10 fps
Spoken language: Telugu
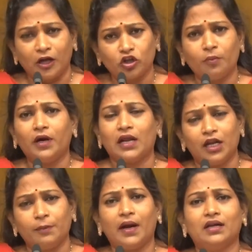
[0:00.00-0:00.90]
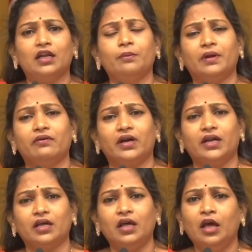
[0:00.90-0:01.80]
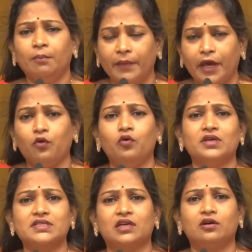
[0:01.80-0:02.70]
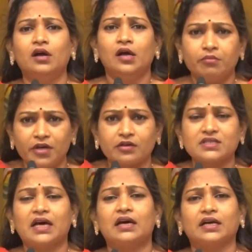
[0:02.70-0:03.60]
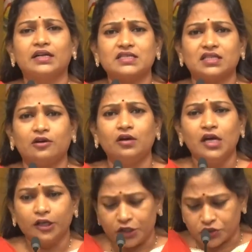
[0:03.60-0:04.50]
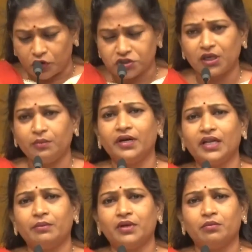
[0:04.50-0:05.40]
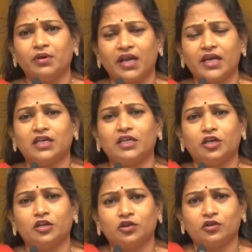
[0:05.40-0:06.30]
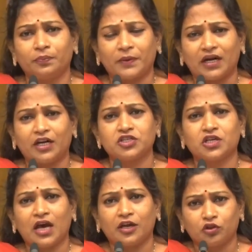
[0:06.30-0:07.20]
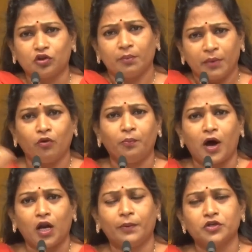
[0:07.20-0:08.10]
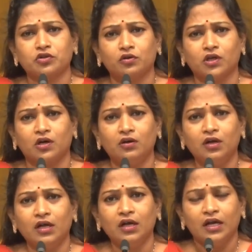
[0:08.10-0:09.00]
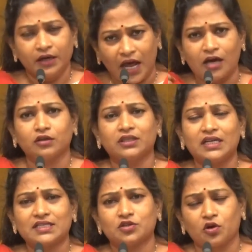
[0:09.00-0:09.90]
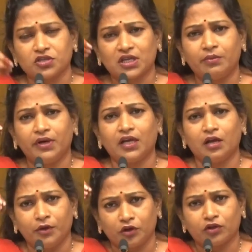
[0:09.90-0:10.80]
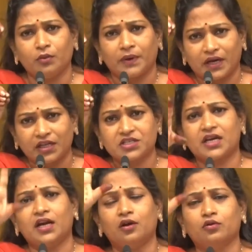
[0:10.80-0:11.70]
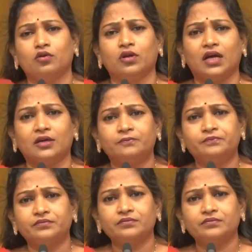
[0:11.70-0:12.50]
మాతో పాటు అన్ని పార్టీలని పిలవండి మేము వస్తాం మీకు సహకరిస్తాం ఈ సోషల్ మీడియా మీద మీరైతే యుద్ధం ప్రకటించారో ఆ యుద్ధంలో మేము పాలు పంచుకుంటాం నాకు తెలిసి సోషల్ మీడియాలో మీరు యుద్ధం ప్రకటించారని అనుకుంటున్నా